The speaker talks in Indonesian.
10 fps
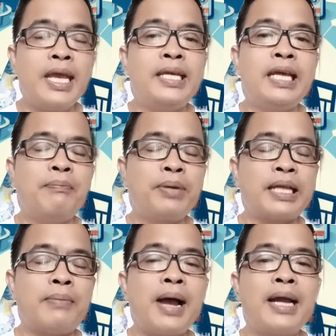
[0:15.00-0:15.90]
Yang
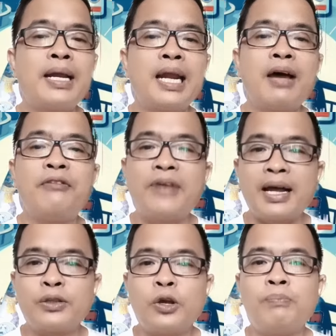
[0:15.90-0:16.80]
pertama adalah
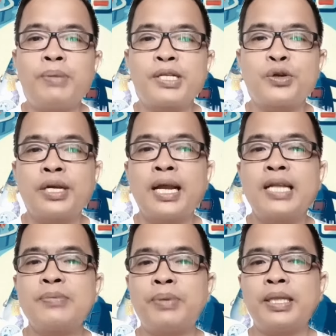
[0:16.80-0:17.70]
faktor personal
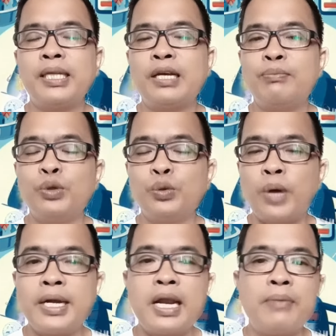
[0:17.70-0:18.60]
seperti
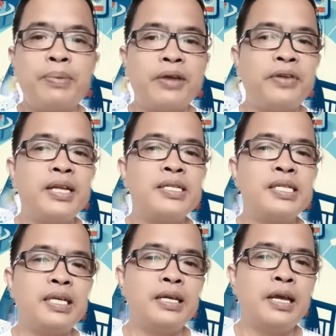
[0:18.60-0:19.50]
kebutuhan dan
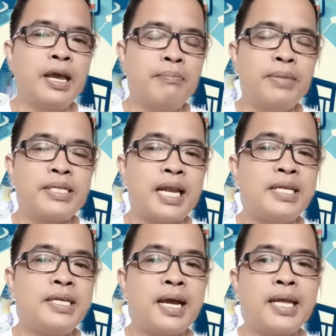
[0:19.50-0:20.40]
preferensi. Misalnya
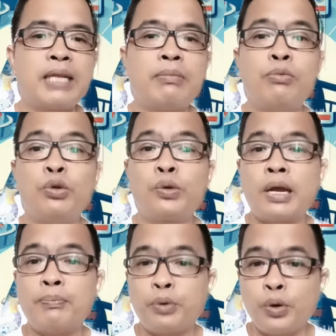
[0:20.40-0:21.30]
jika kita
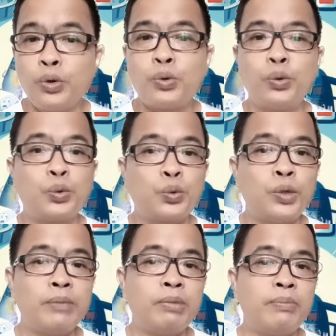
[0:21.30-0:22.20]
membutuhkan produk untuk
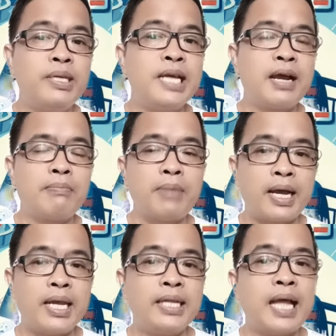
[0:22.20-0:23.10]
kulit berminyak,
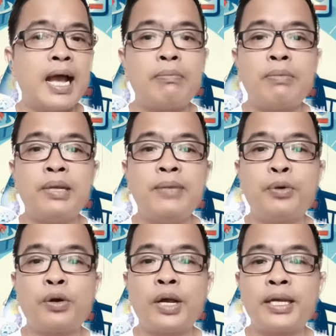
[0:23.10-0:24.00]
maka kita akan memilih
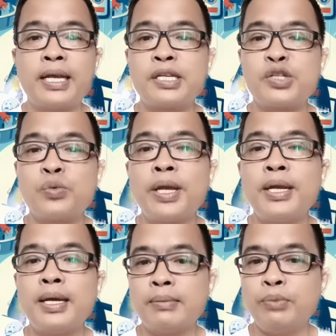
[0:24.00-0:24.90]
produk yang sesuai
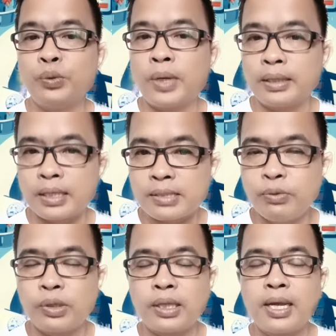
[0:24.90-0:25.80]
dengan kebutuhan tersebut.